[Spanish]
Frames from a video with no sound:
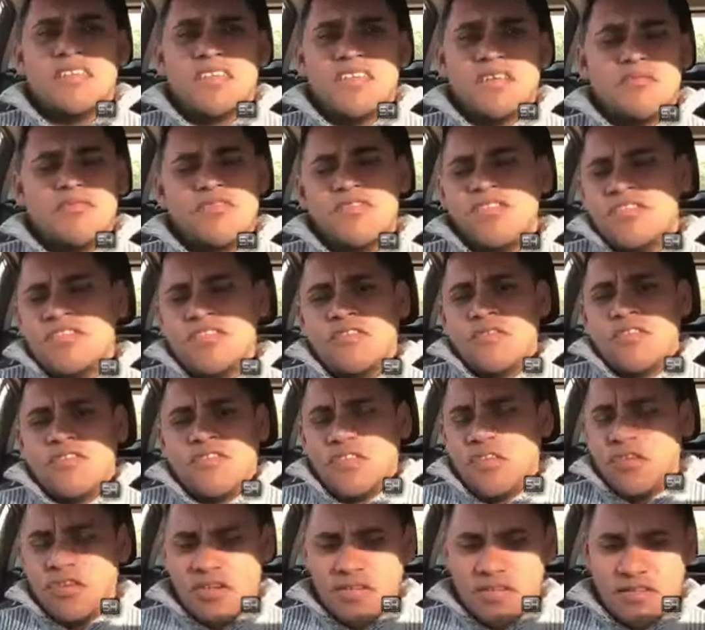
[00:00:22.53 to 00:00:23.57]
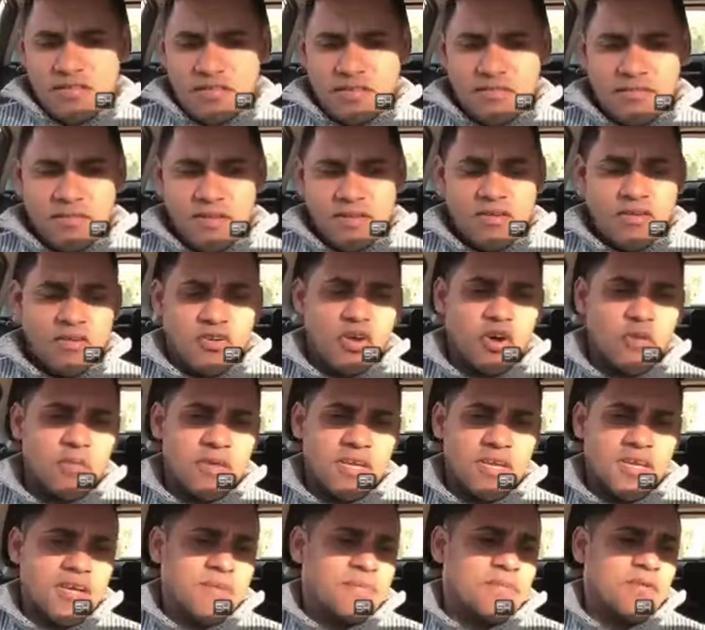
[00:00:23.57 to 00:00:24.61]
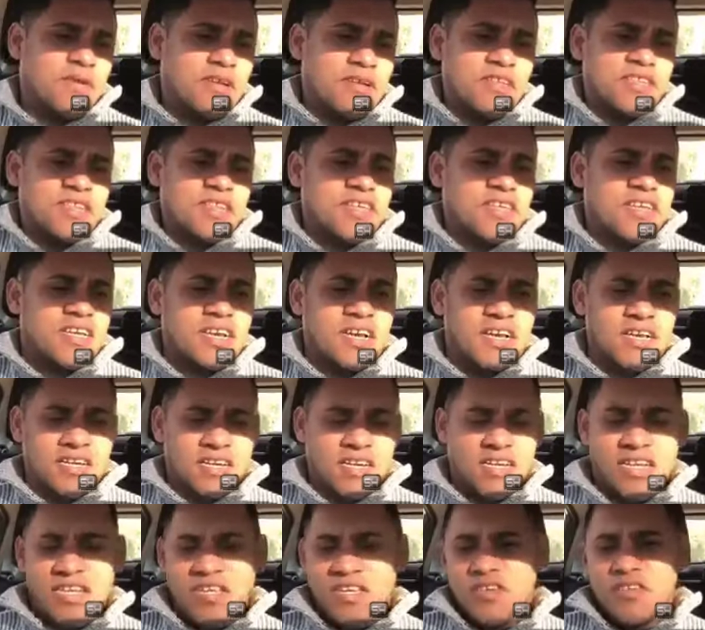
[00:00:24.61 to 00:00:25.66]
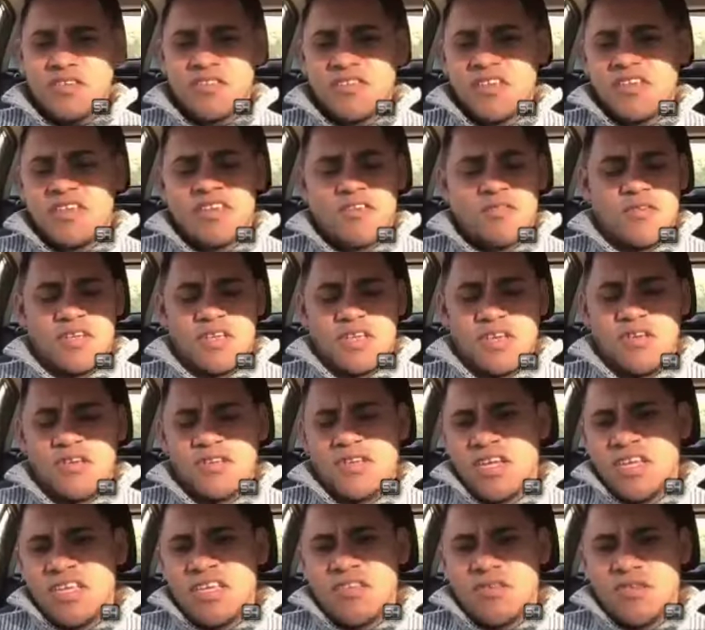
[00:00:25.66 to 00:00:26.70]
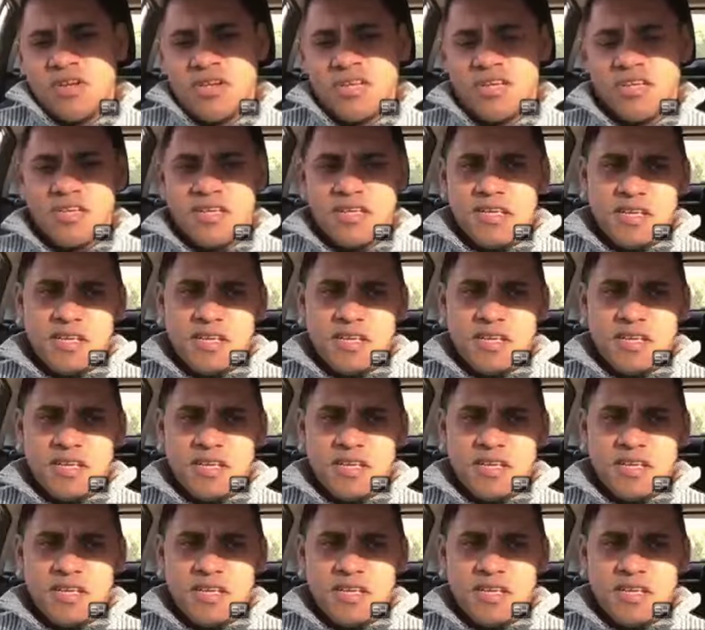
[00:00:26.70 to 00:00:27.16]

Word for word: de muchas situaciones económicas, políticas, religiosas y de cualquier otra índole.